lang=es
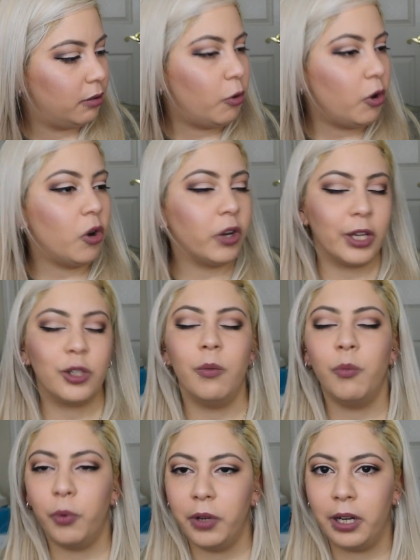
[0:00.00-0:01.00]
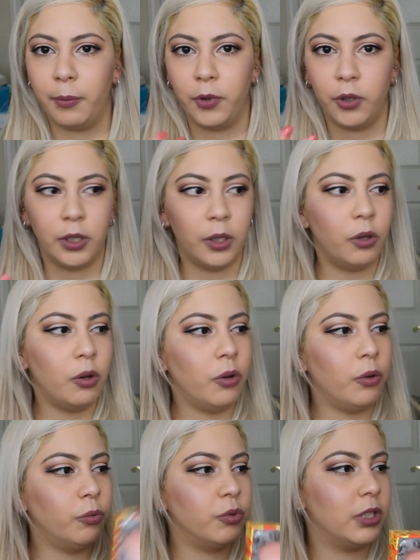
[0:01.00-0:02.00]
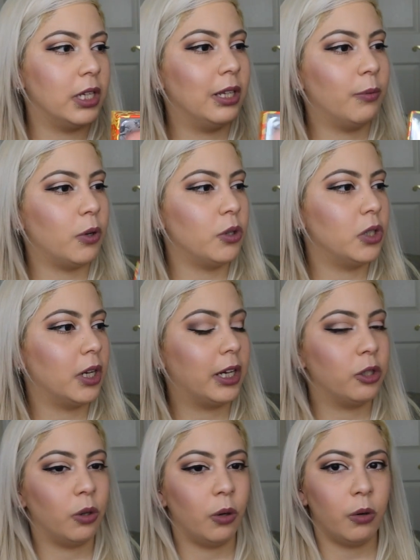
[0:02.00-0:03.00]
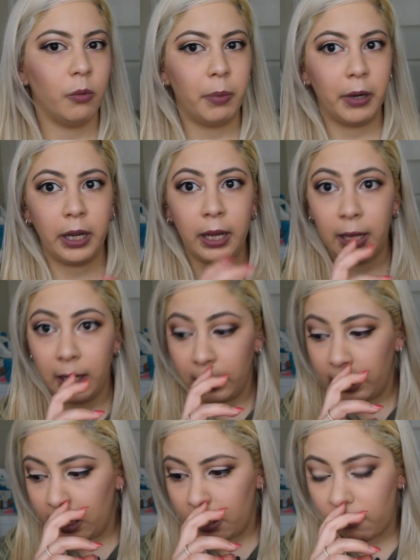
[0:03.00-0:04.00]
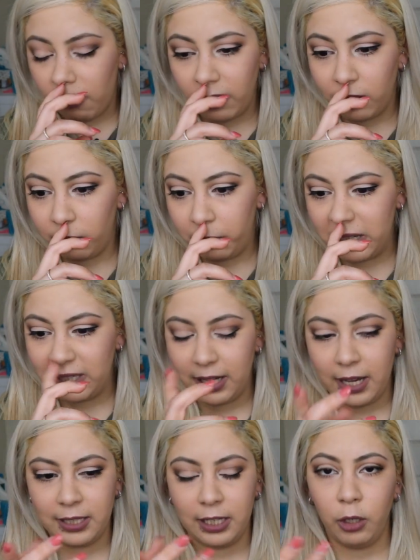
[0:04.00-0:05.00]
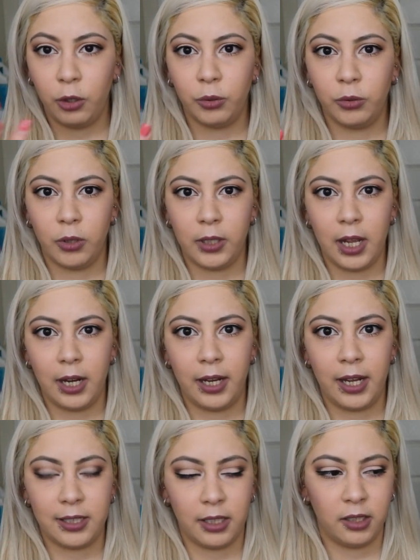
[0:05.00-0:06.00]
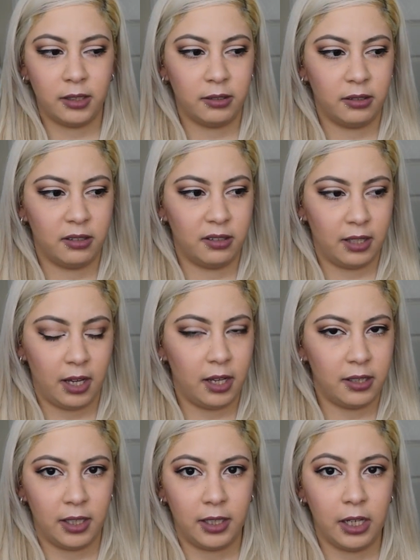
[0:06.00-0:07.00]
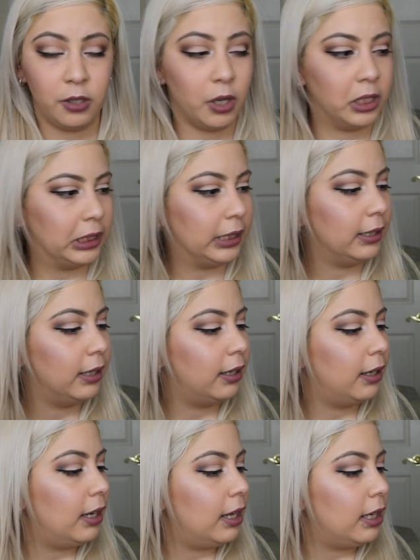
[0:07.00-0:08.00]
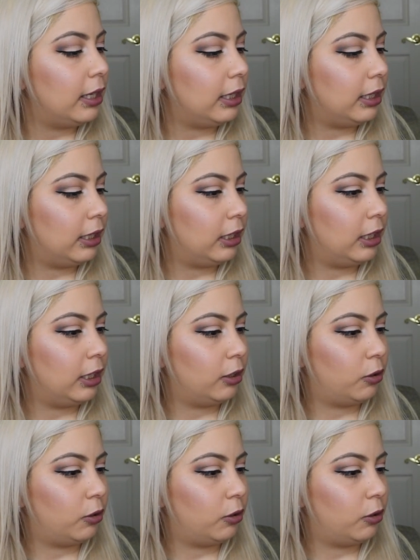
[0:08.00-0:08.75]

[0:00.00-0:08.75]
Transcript: bueno, aunque son buenas, pues yo tengo un set de brochas que yo lo compré cuando empecé a hacer los tutoriales, hace 6, 7 años atrás. Y